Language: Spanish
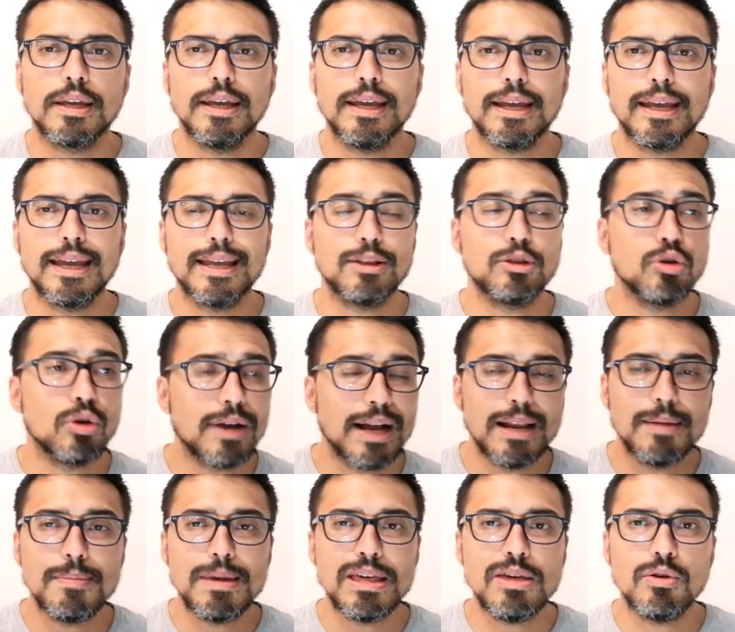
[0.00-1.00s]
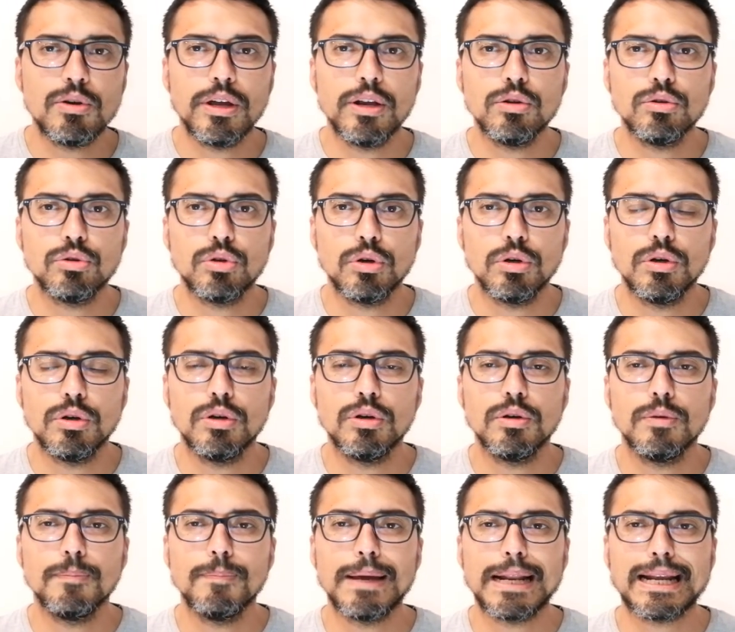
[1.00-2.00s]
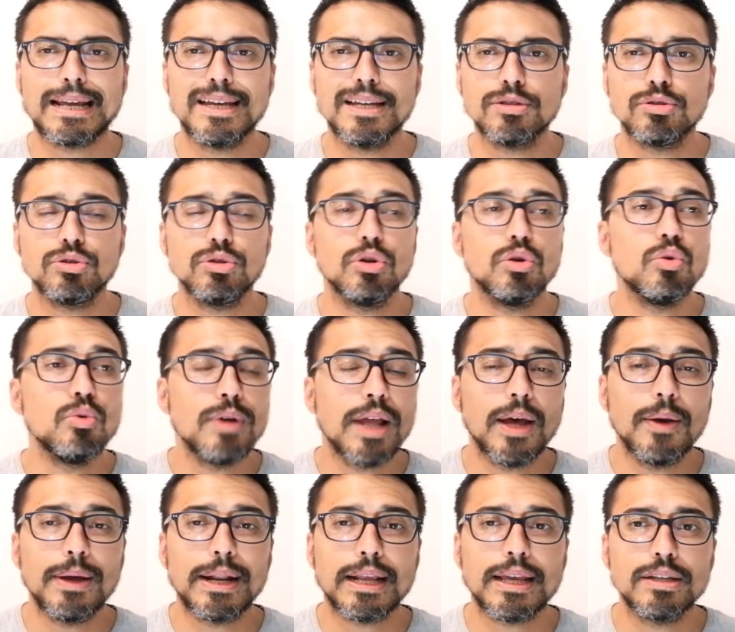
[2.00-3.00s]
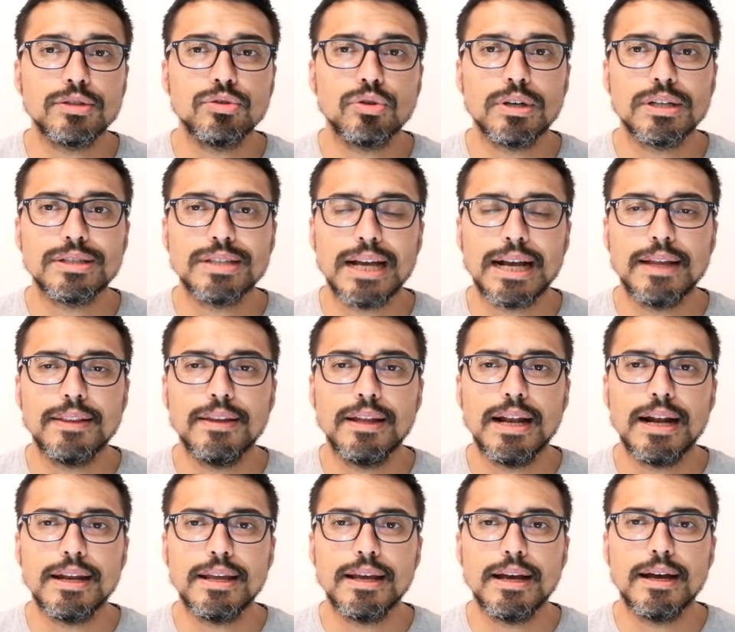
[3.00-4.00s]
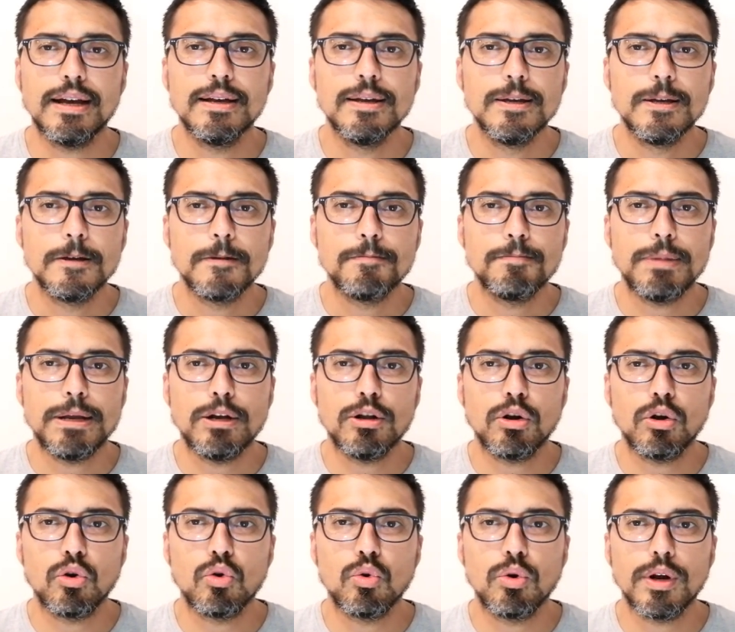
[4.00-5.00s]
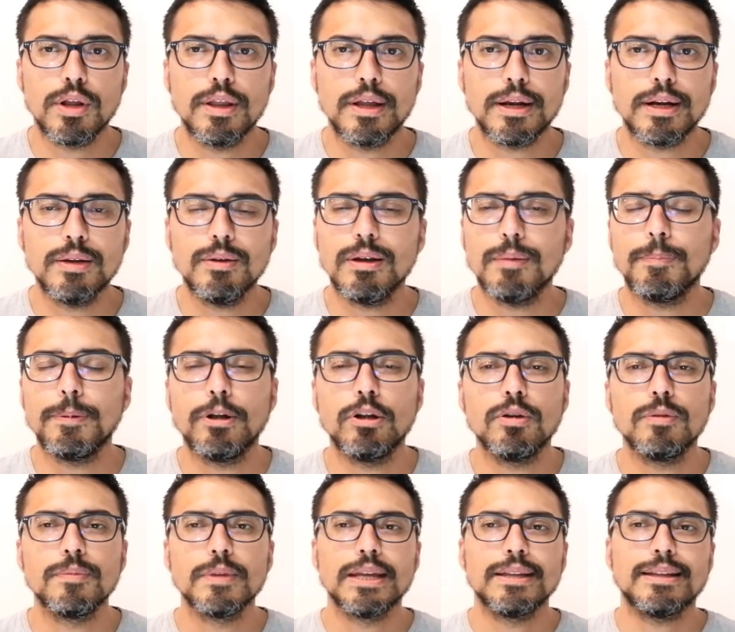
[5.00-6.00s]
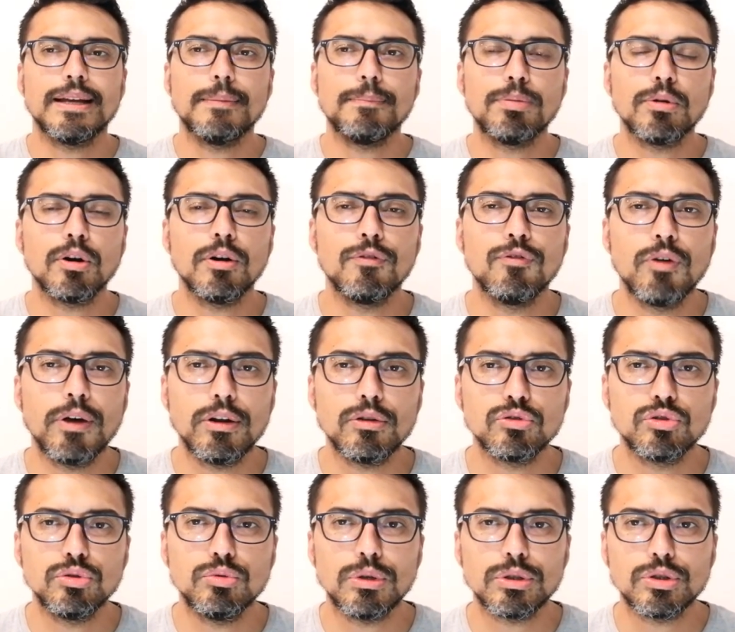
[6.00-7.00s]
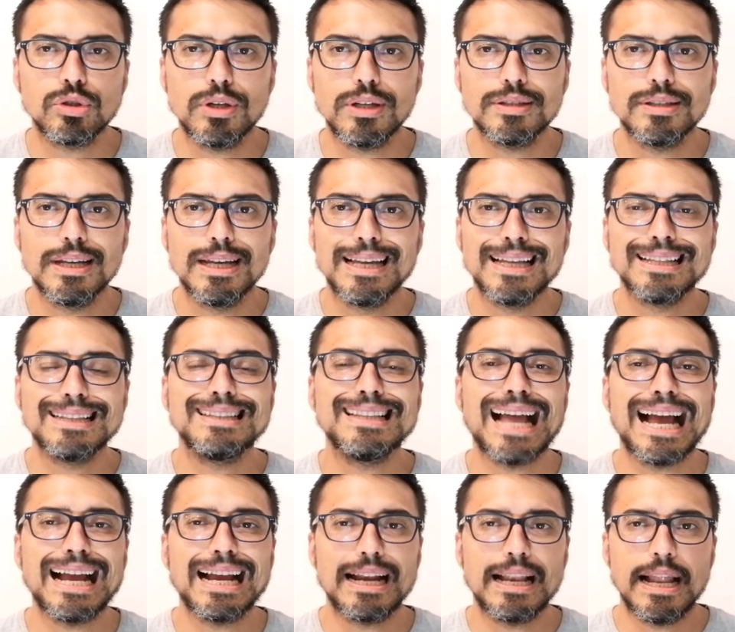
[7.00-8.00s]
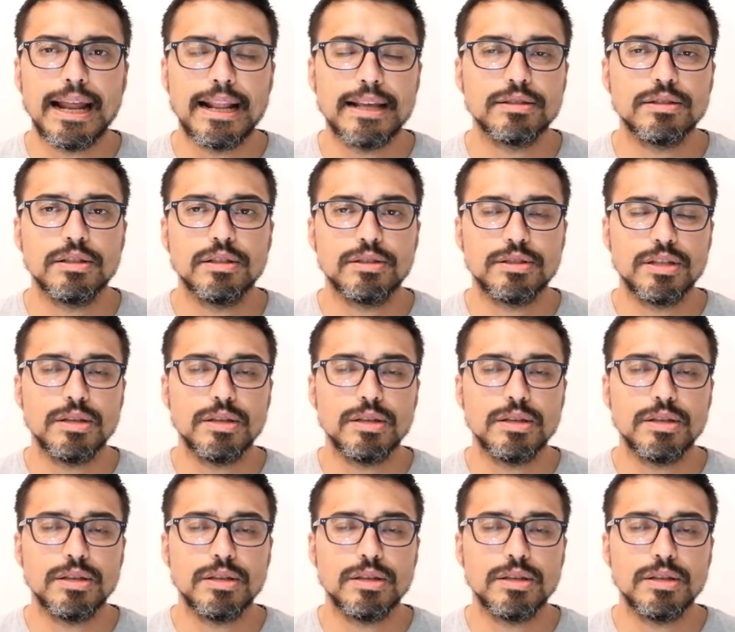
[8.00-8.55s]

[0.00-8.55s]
que, toca el medio que no entró Vergesio, una de Vergesio que sacan del área menor los jugadores de River, pero tampoco fueron situaciones tan claras.